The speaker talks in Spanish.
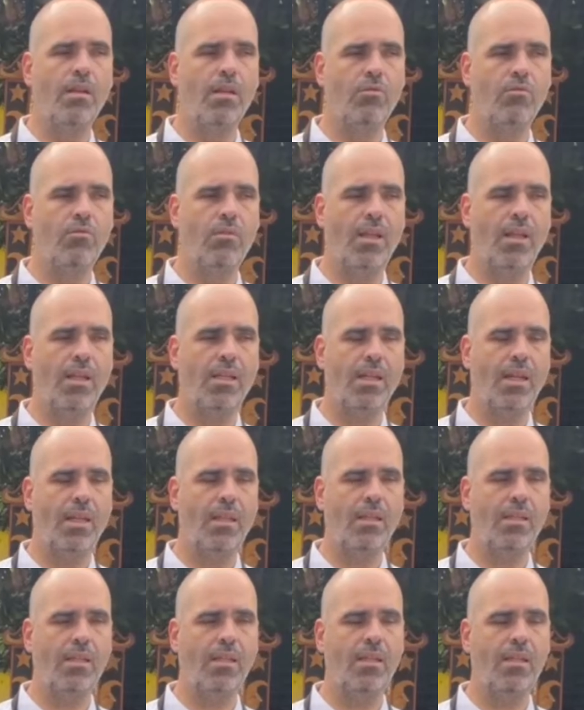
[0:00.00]
que es una de las
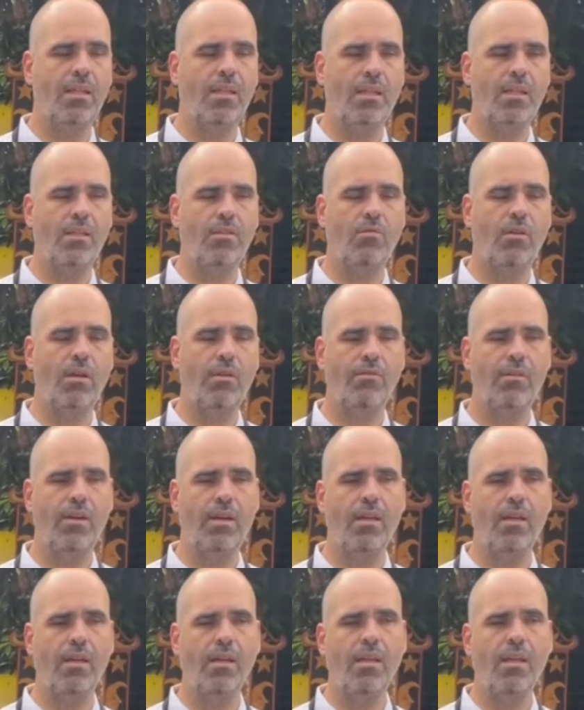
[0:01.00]
gracias que tiene, que es
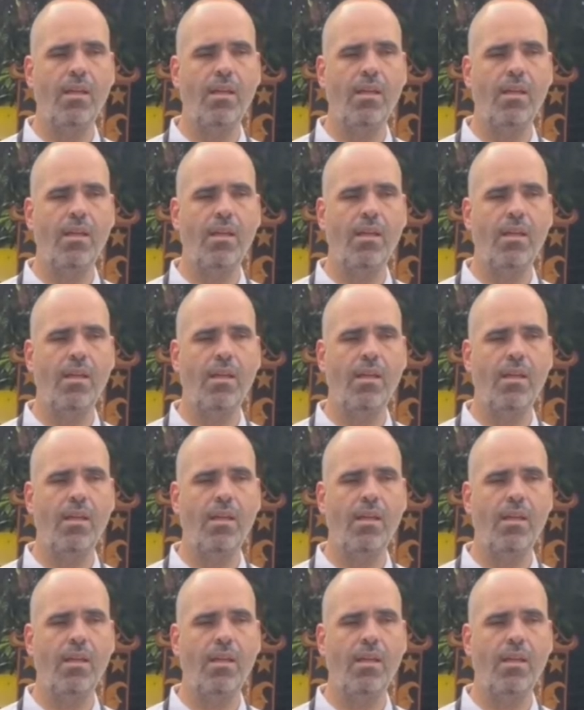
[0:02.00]
Wi-Fi,